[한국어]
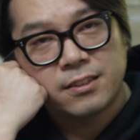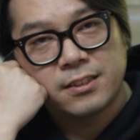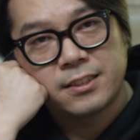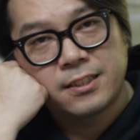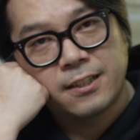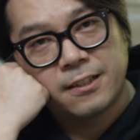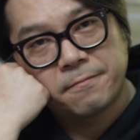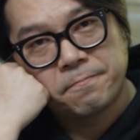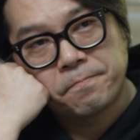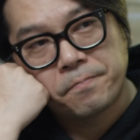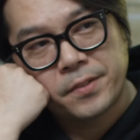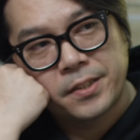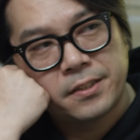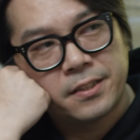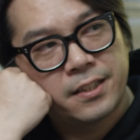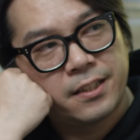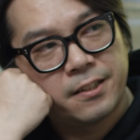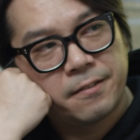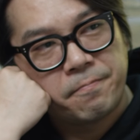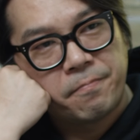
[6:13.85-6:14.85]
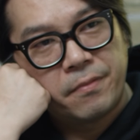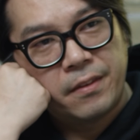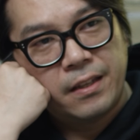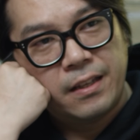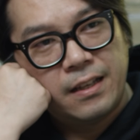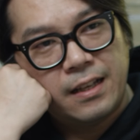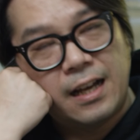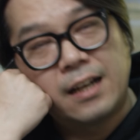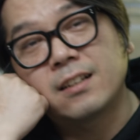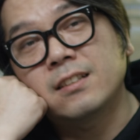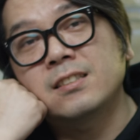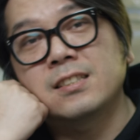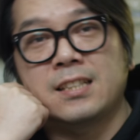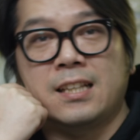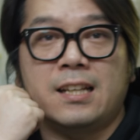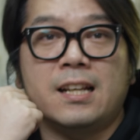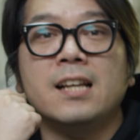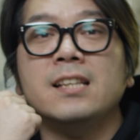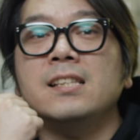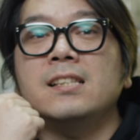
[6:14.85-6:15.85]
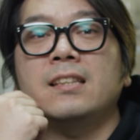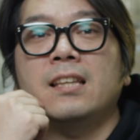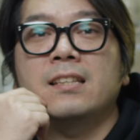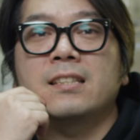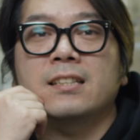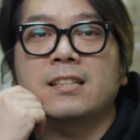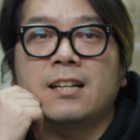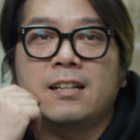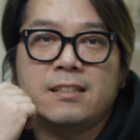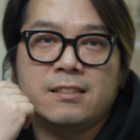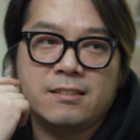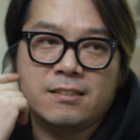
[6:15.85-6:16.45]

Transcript: 그냥 이렇게 알아서 잘 하실 테니까.